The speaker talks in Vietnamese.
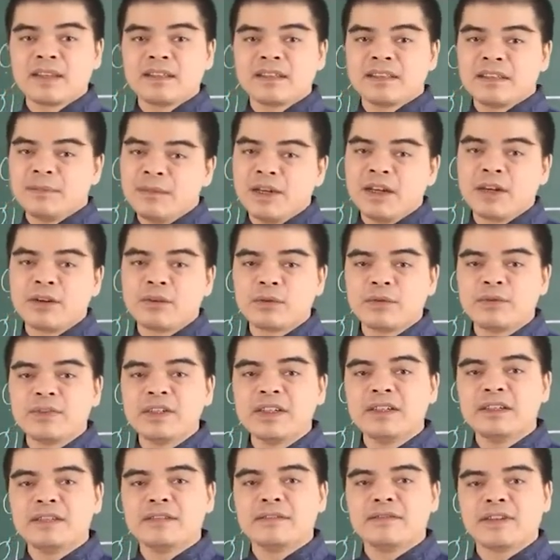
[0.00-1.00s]
xin mời quý
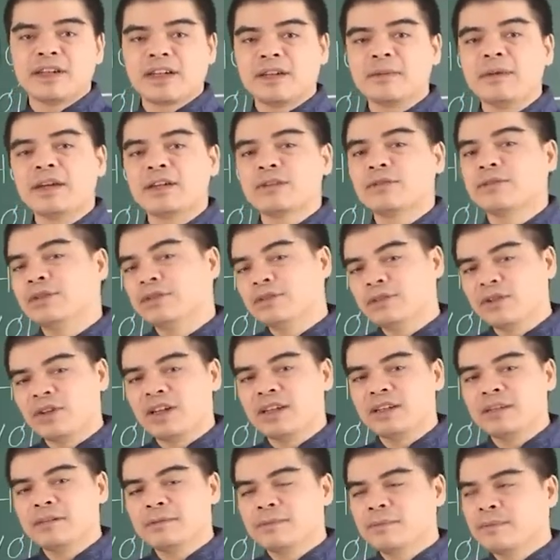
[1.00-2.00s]
vị và các bạn cùng theo
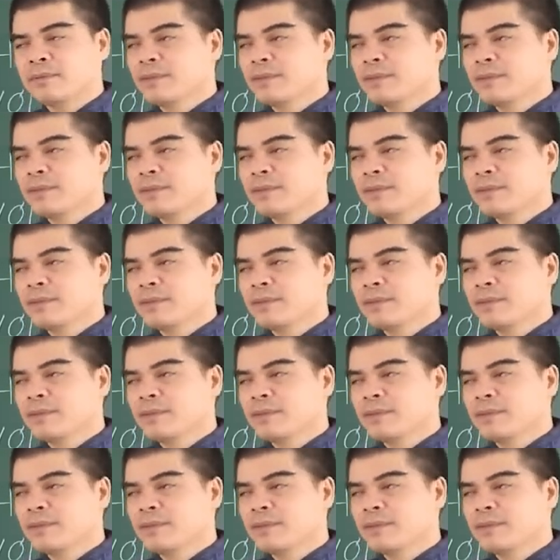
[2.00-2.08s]
dõi